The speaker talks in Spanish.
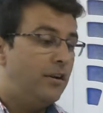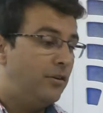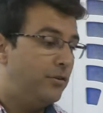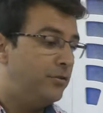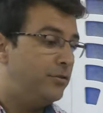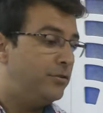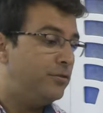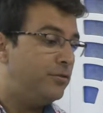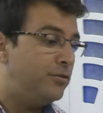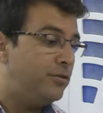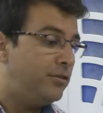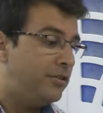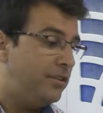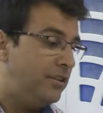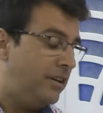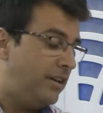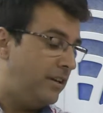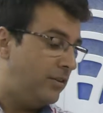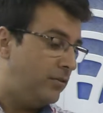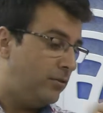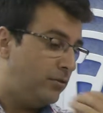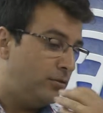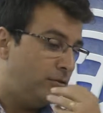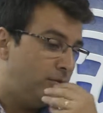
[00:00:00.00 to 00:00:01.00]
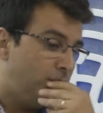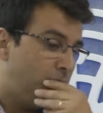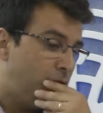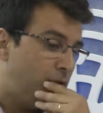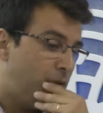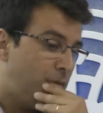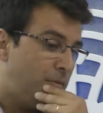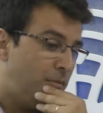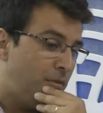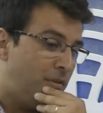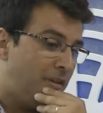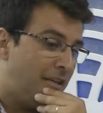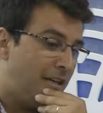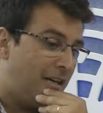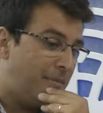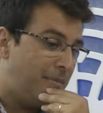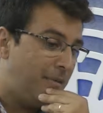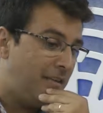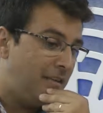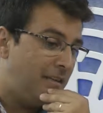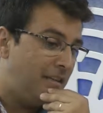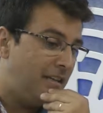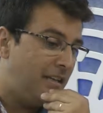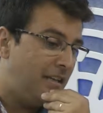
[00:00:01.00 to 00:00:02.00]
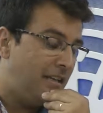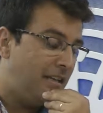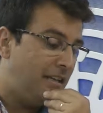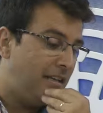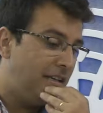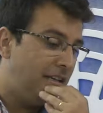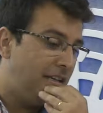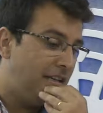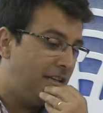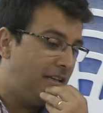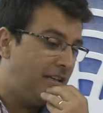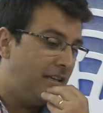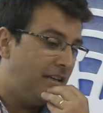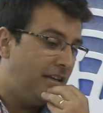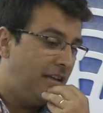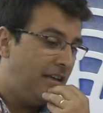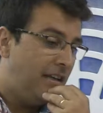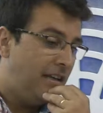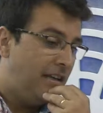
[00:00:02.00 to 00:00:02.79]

Nosotros sí que nos constituimos legalmente eh,